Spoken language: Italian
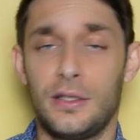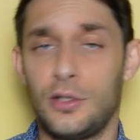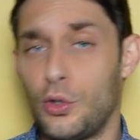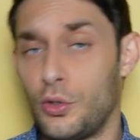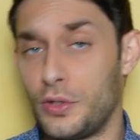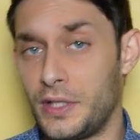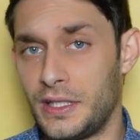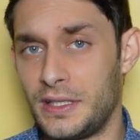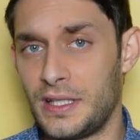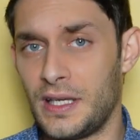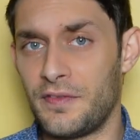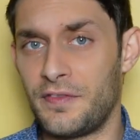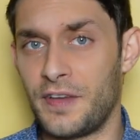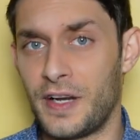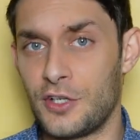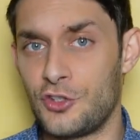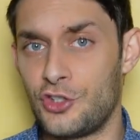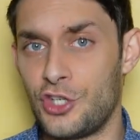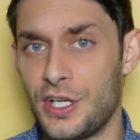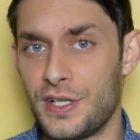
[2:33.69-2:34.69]
te l'ho detta in
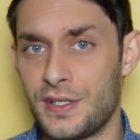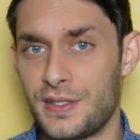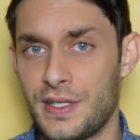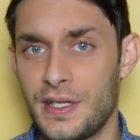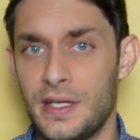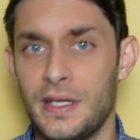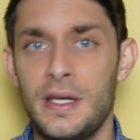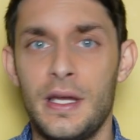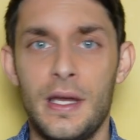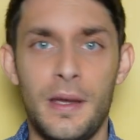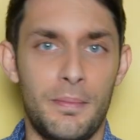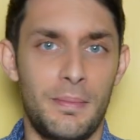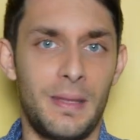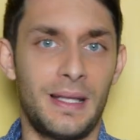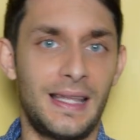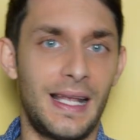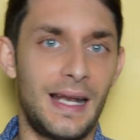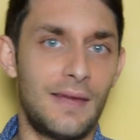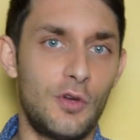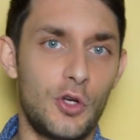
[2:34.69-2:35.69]
francese, ma
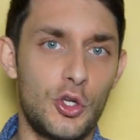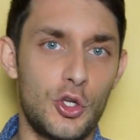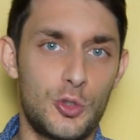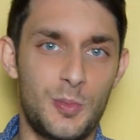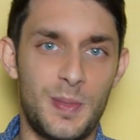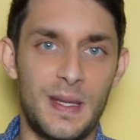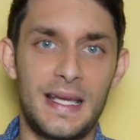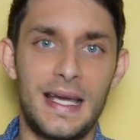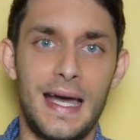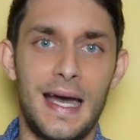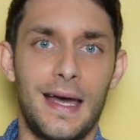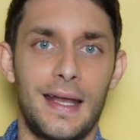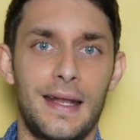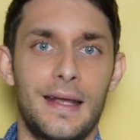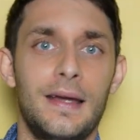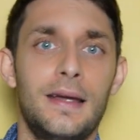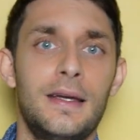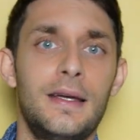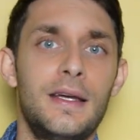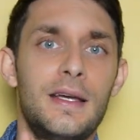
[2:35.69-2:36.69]
te la voglio
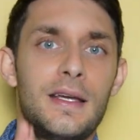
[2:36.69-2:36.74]
spiegare.